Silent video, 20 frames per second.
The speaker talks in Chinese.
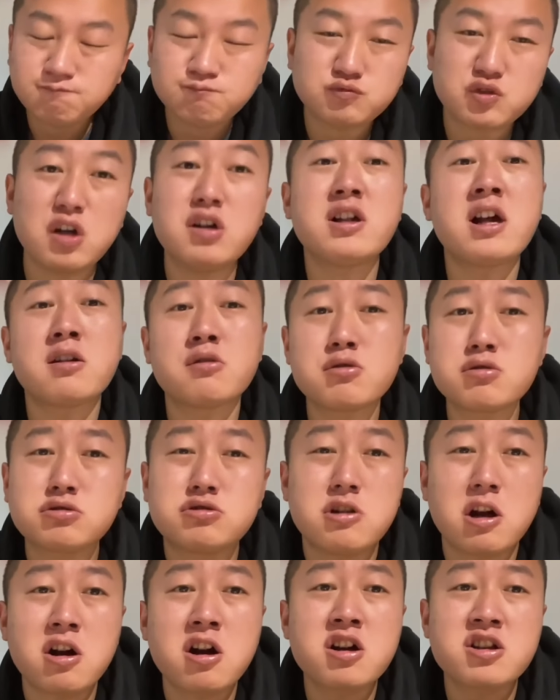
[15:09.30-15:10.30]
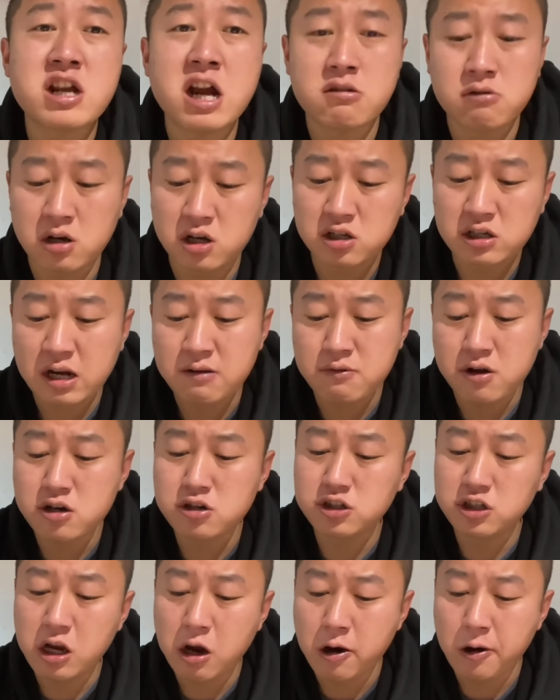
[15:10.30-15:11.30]
跟那种雪上加霜的感觉是
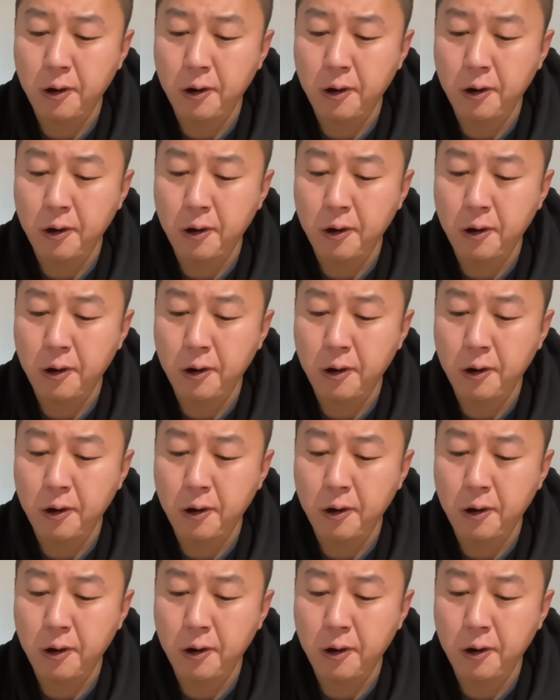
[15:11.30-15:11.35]
一样